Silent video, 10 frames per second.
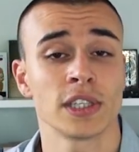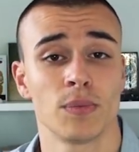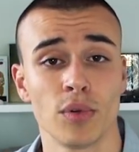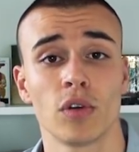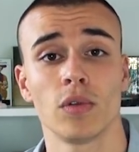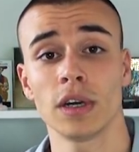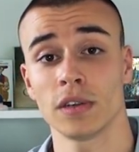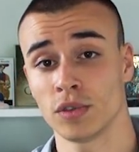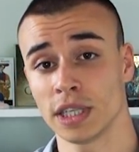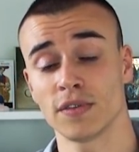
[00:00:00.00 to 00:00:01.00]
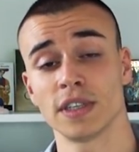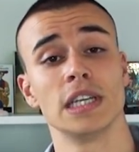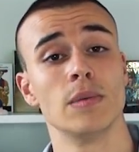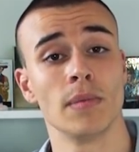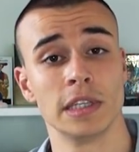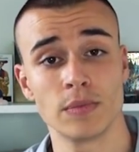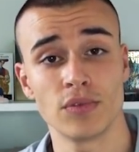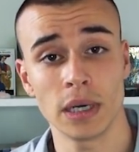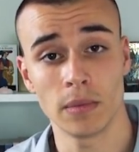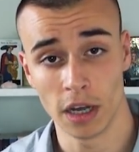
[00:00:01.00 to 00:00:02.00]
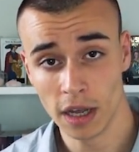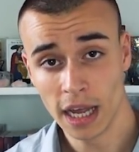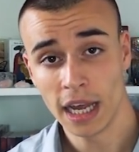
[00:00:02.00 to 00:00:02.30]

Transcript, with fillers: c'est pourquoi vous êtes facilement manipulable.